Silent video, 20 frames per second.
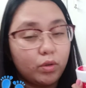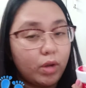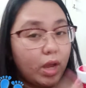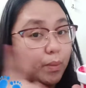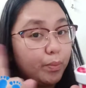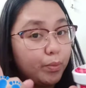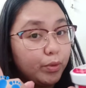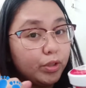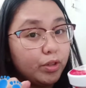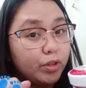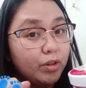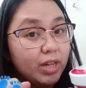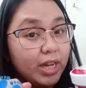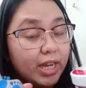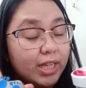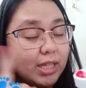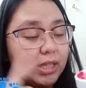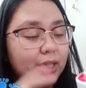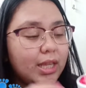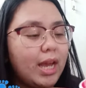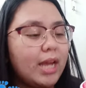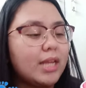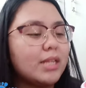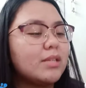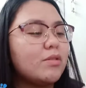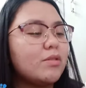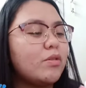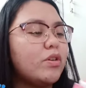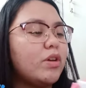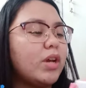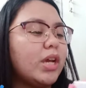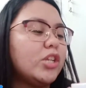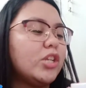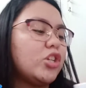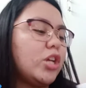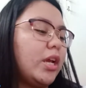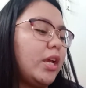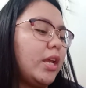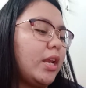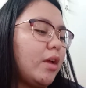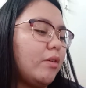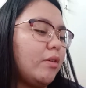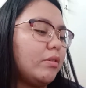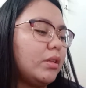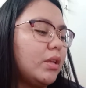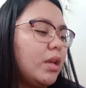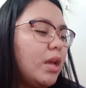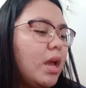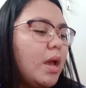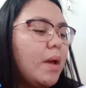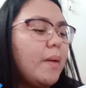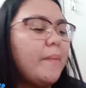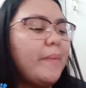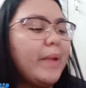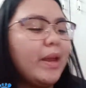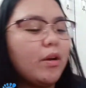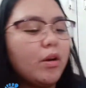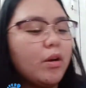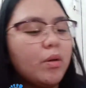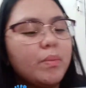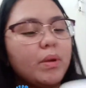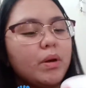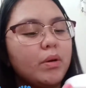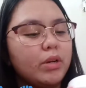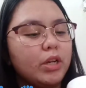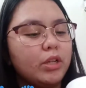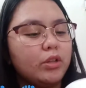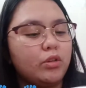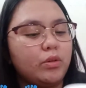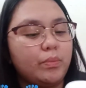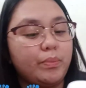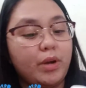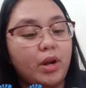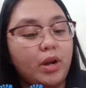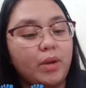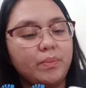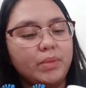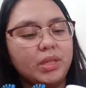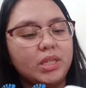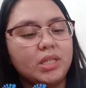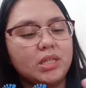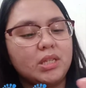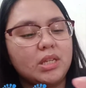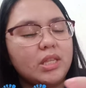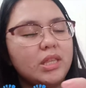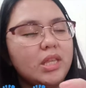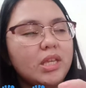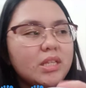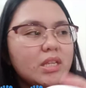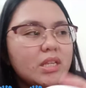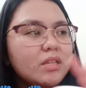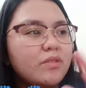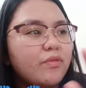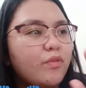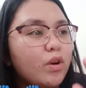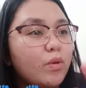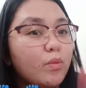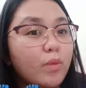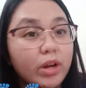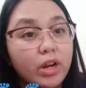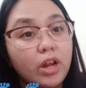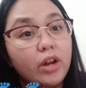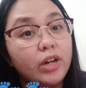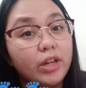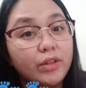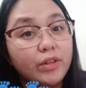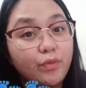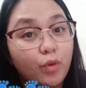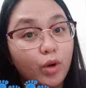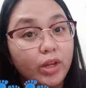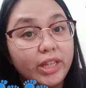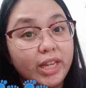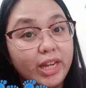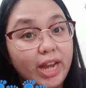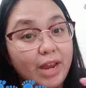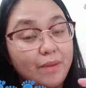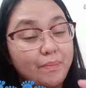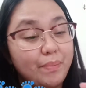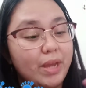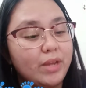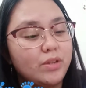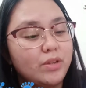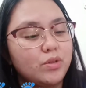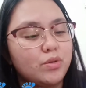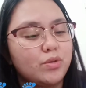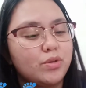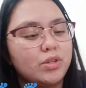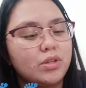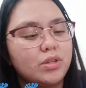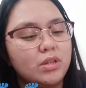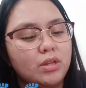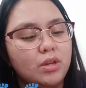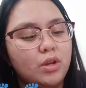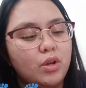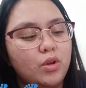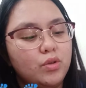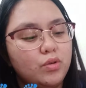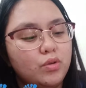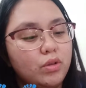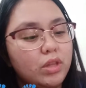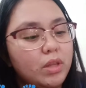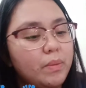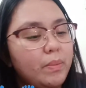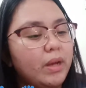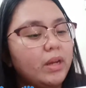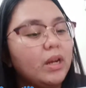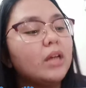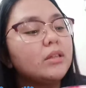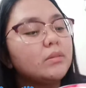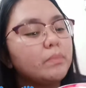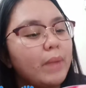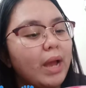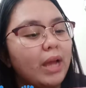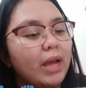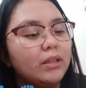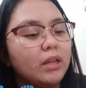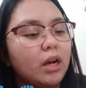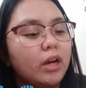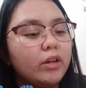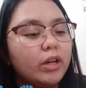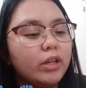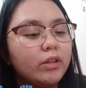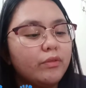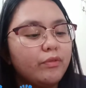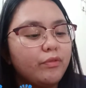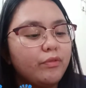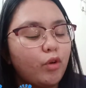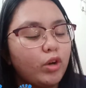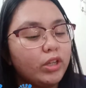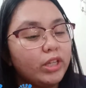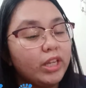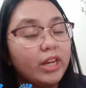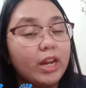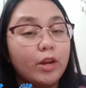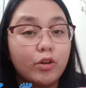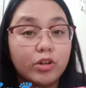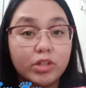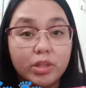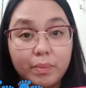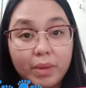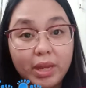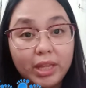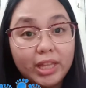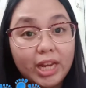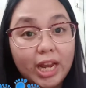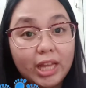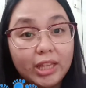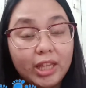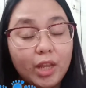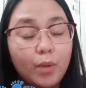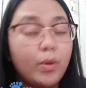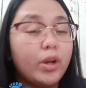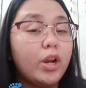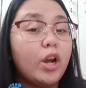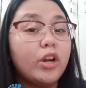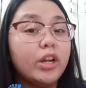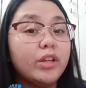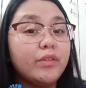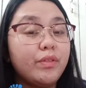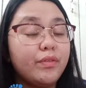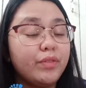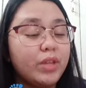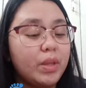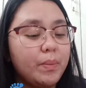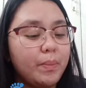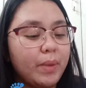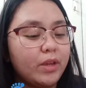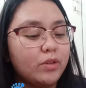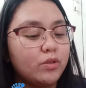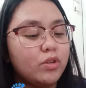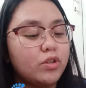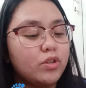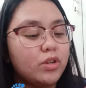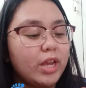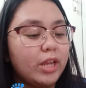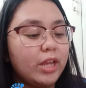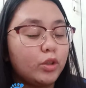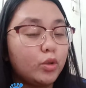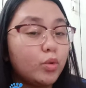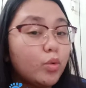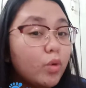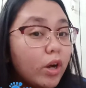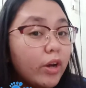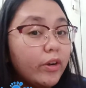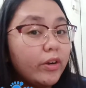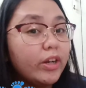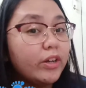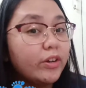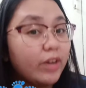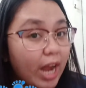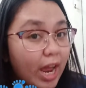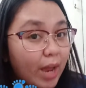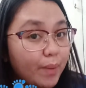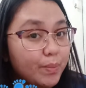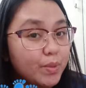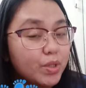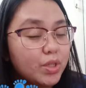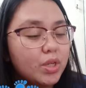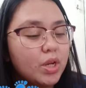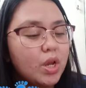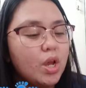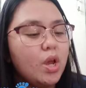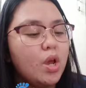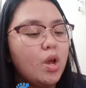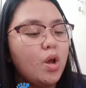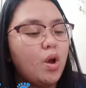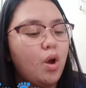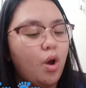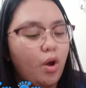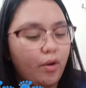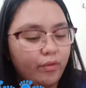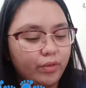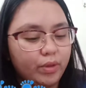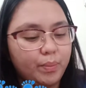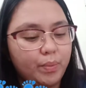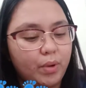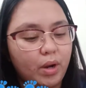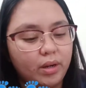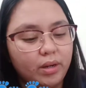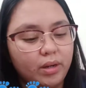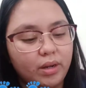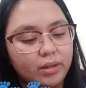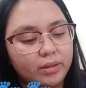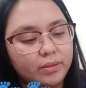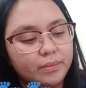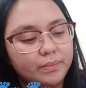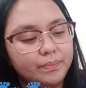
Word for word: to, I'll put yung link sa taas so you can check it out. Pero ang bango nito, promise. This is for 149 pesos. So, di ba, not bad. 149 or sabihin na natin 150 pesos, you get 200 grams of the product.